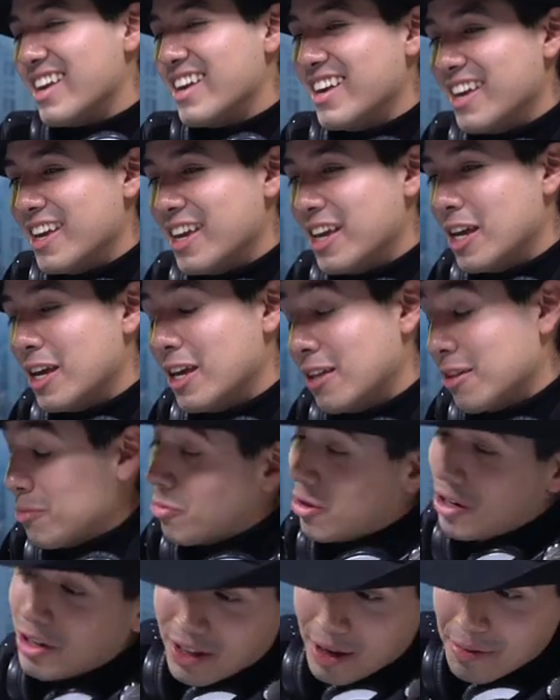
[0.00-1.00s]
Y
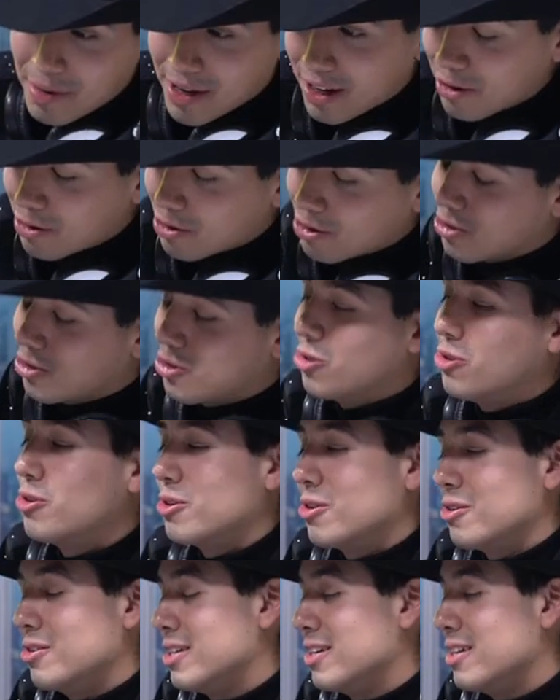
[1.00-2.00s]
bueno, también justo yo
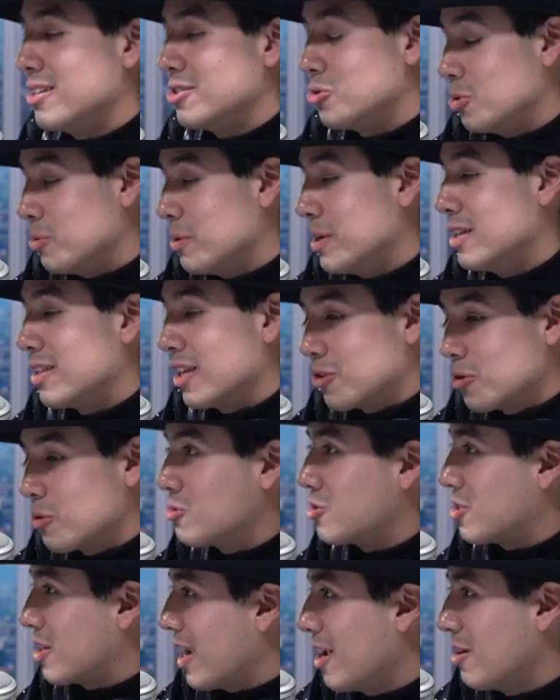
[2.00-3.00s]
eh, estuve en teatro
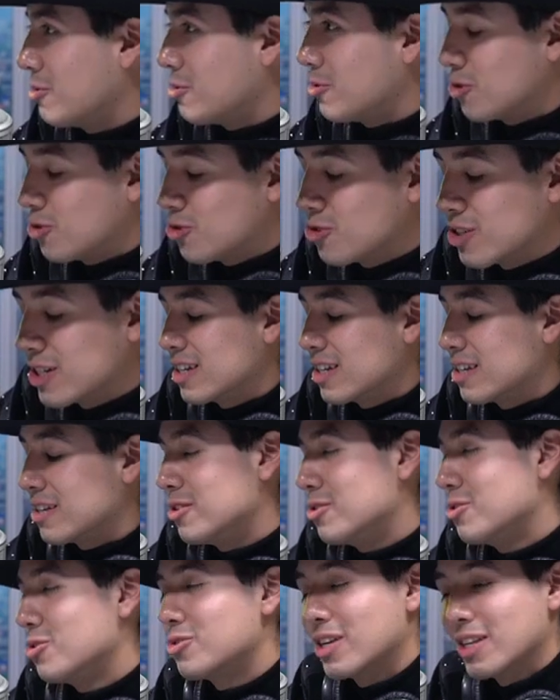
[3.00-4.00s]
musical unos dos,
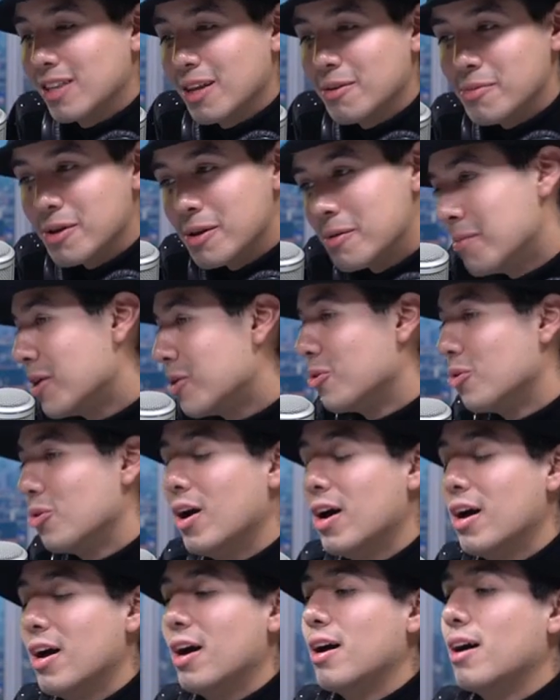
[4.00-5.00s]
añitos que también me
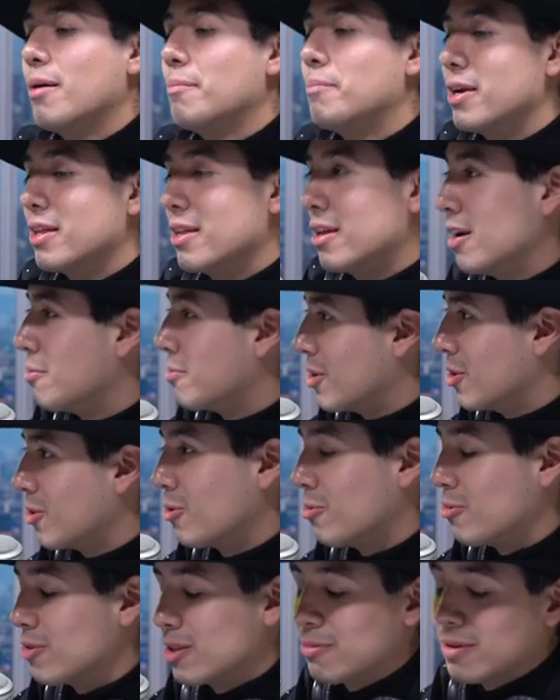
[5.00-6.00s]
ayudó a perder el miedo,
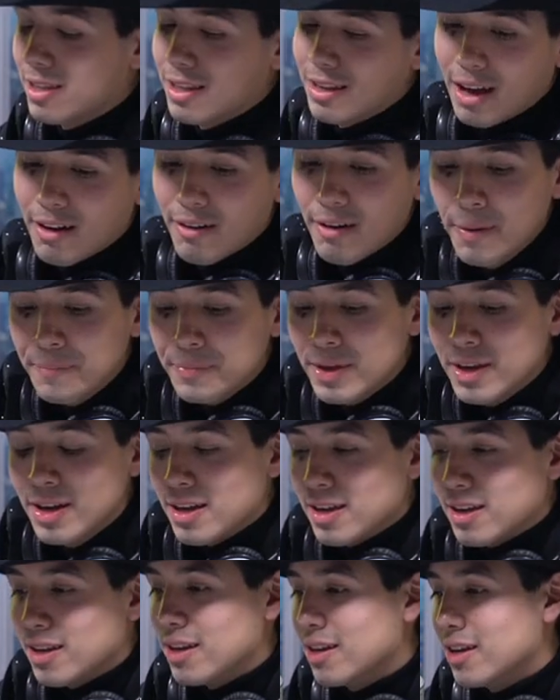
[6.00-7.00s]
como te platicaba.
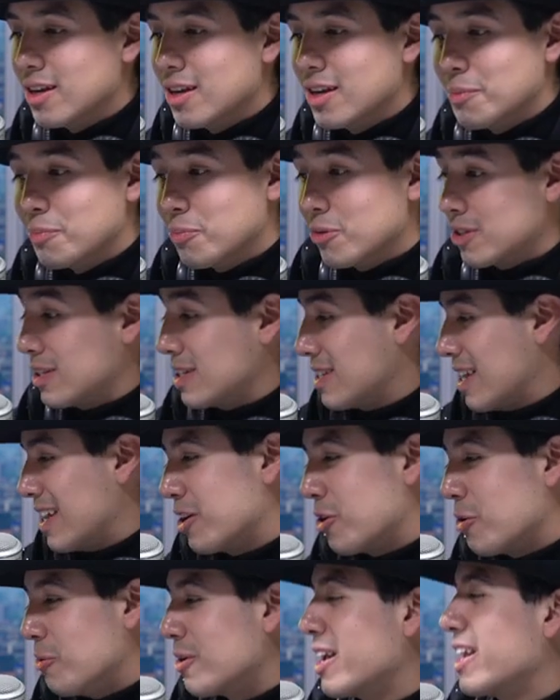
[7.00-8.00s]
Y pues desde
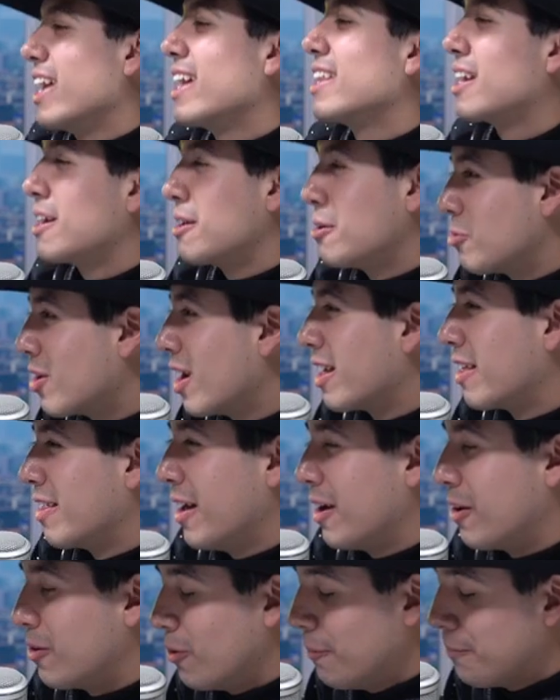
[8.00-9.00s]
ahí como que ya traíamos la
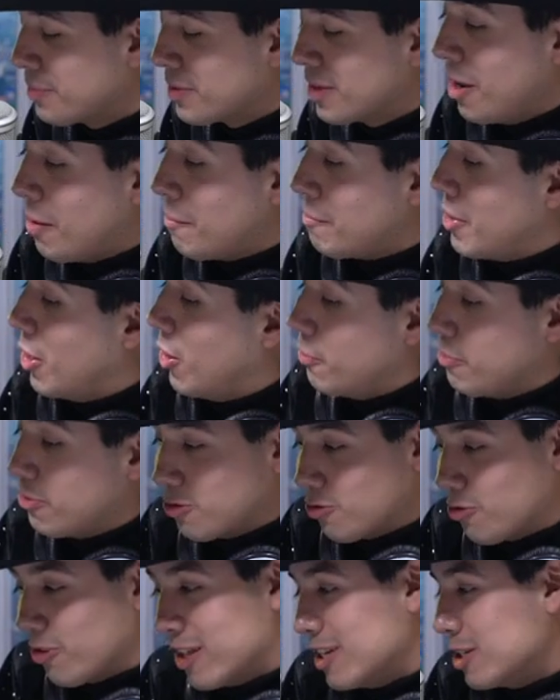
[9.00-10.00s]
idea, ¿no? Pero
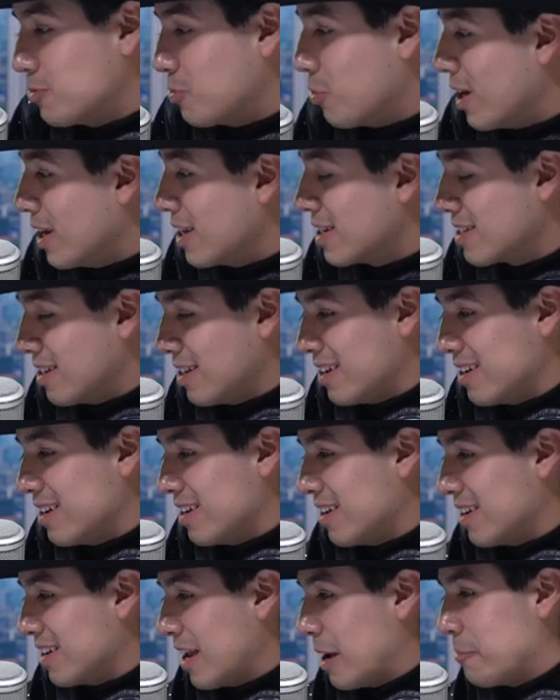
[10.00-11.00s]
pues fue después,
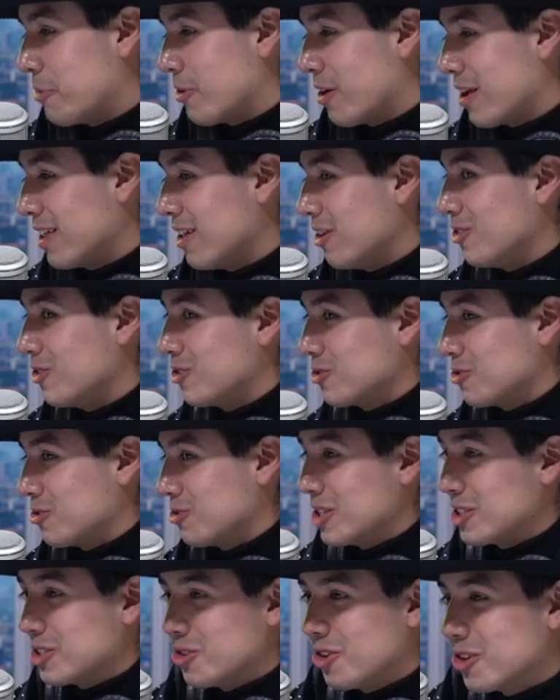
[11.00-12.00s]
eh, ya por ahí de los
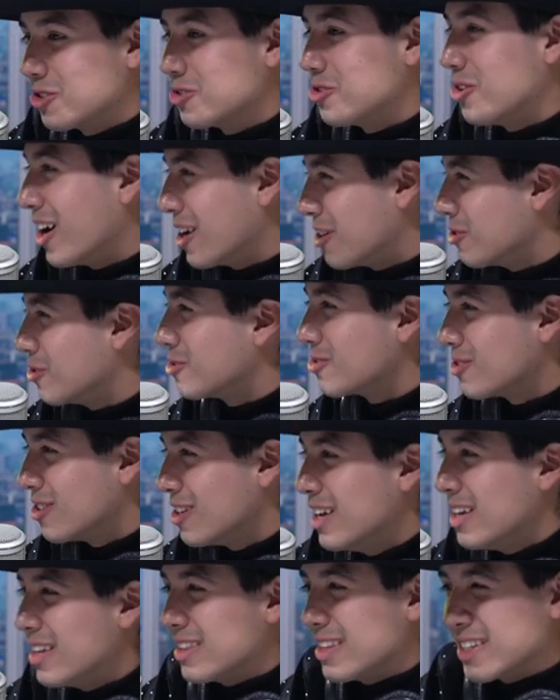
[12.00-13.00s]
18 años,
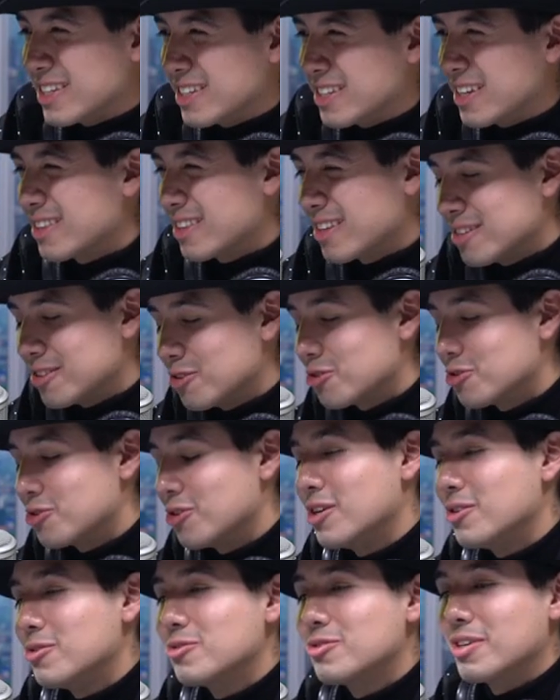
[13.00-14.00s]
17,
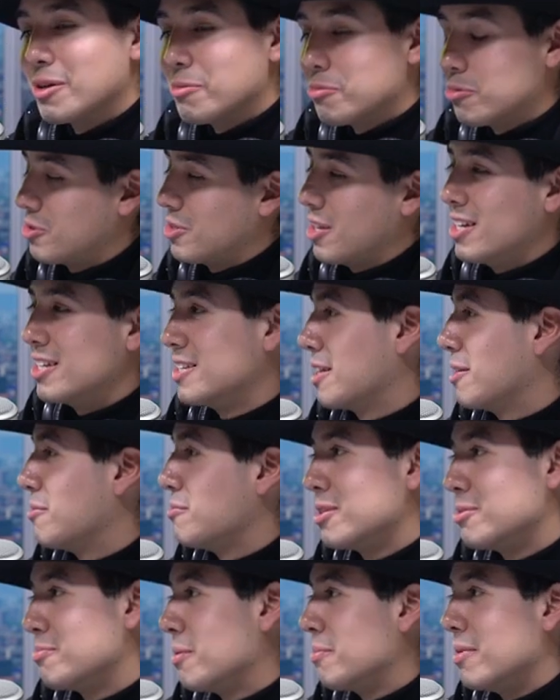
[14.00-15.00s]
18 años, que pues sí les dije a
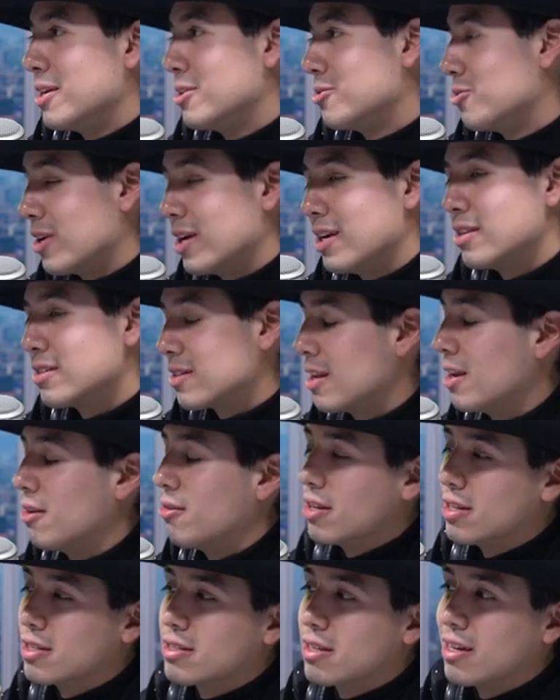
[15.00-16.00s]
mis papás, oigan, es que la
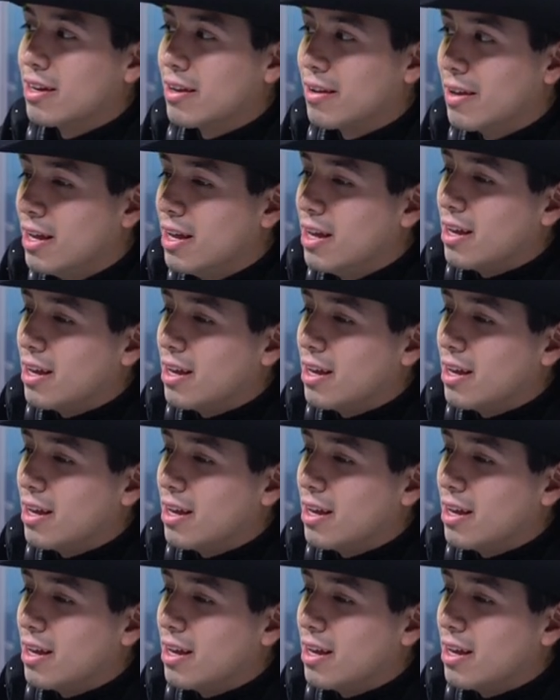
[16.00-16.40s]
verdad es que